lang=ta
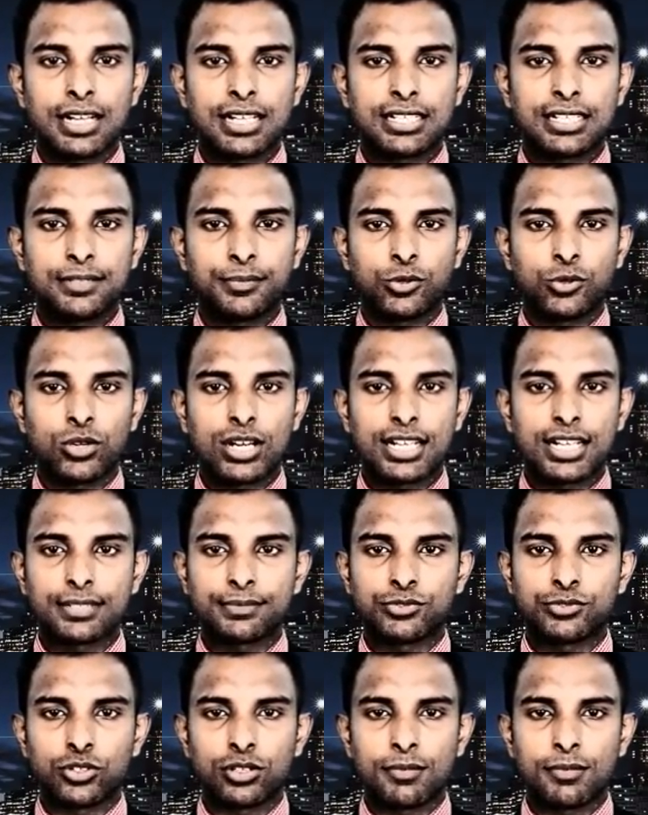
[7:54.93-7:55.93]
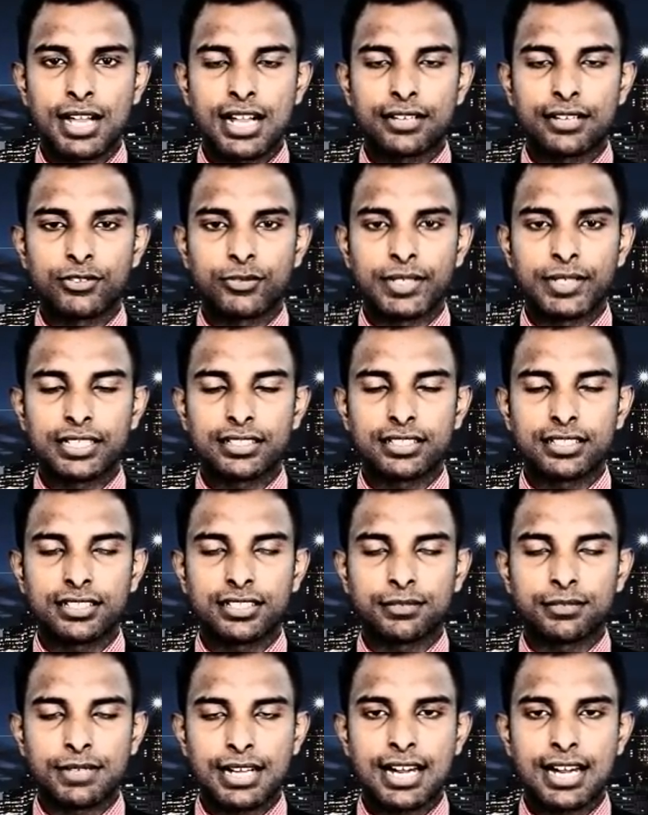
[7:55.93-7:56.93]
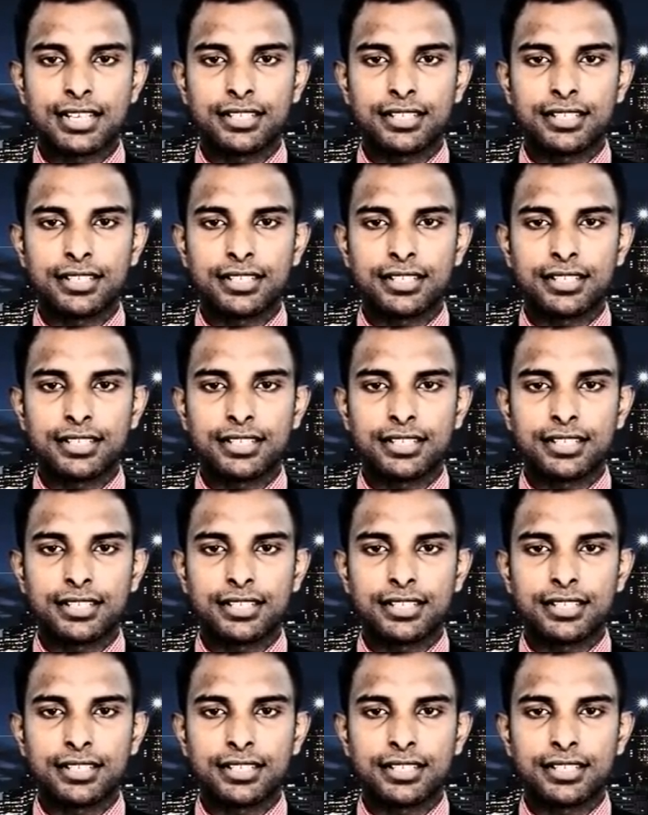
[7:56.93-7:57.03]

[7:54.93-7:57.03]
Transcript: மக்கள் போராட்டம் தொடர்பாக அவர் விடுத்திருக்கும்